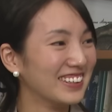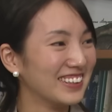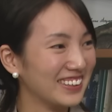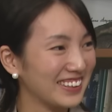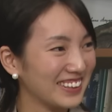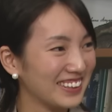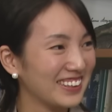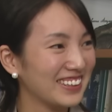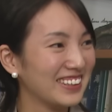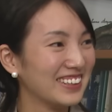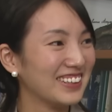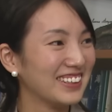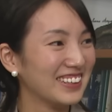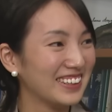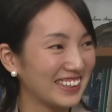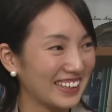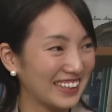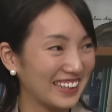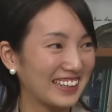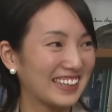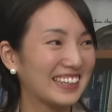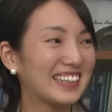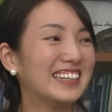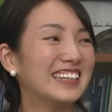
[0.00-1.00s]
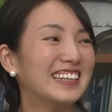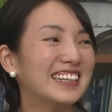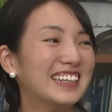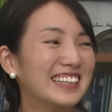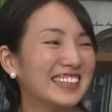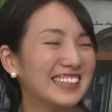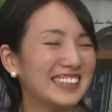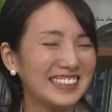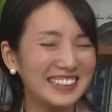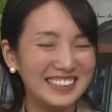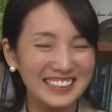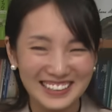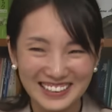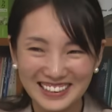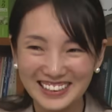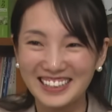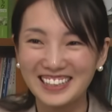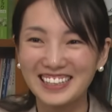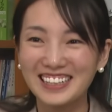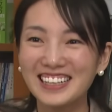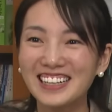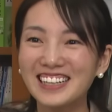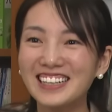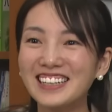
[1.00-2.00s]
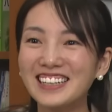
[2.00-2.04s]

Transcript: はい、はいはい、じゃあ